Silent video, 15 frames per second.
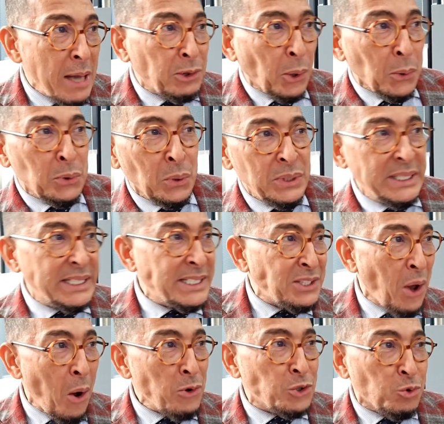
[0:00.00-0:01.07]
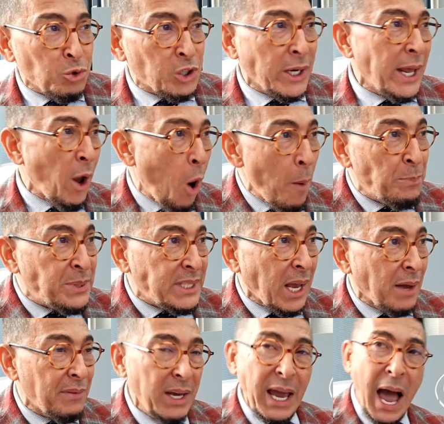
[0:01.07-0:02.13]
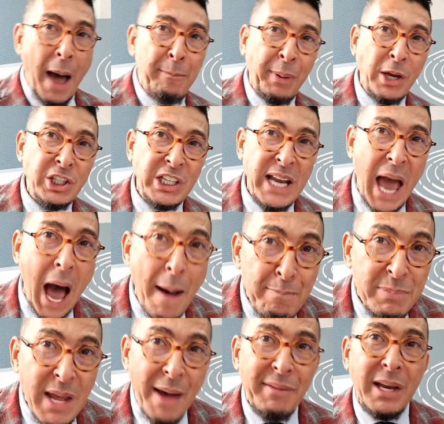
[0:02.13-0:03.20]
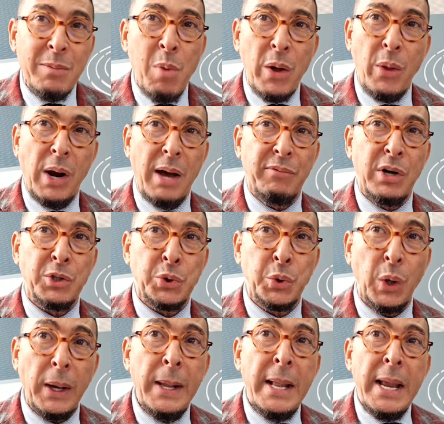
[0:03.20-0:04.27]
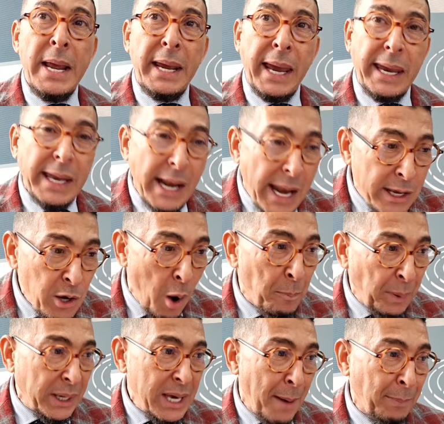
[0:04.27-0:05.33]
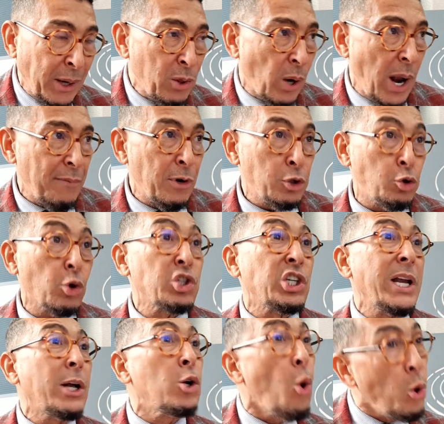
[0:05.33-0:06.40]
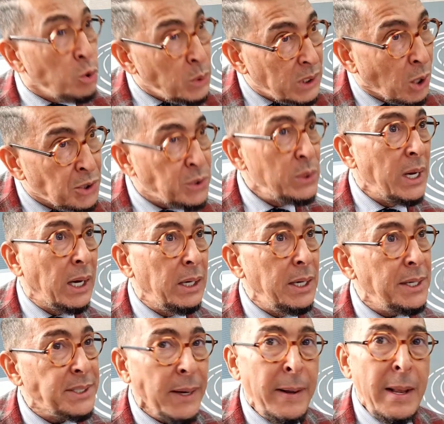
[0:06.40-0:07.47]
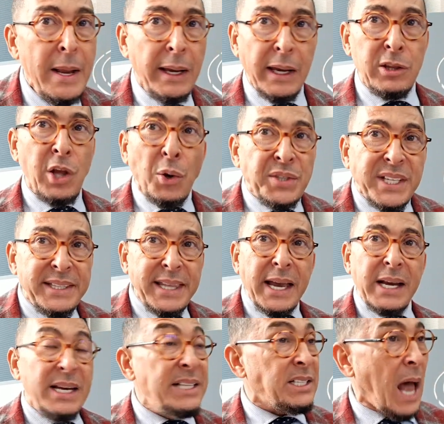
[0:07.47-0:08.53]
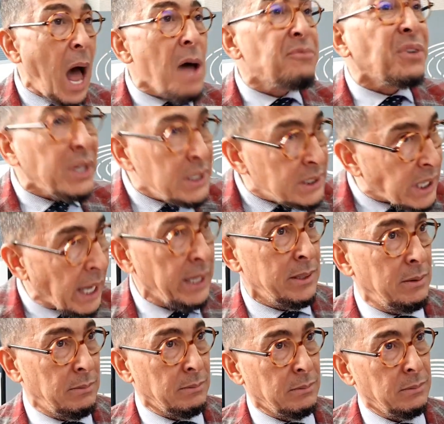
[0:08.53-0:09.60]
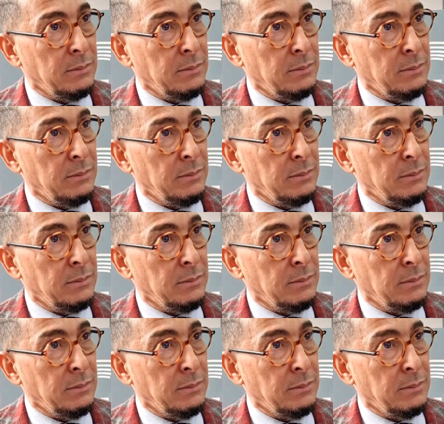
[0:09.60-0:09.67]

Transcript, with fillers: mètres de distance, je l'ai observé, après je l'ai amené avec moi dans la voiture, et l'ayant pris après dans la voiture, je l'ai conduit dans une église, et dans cette église africaine,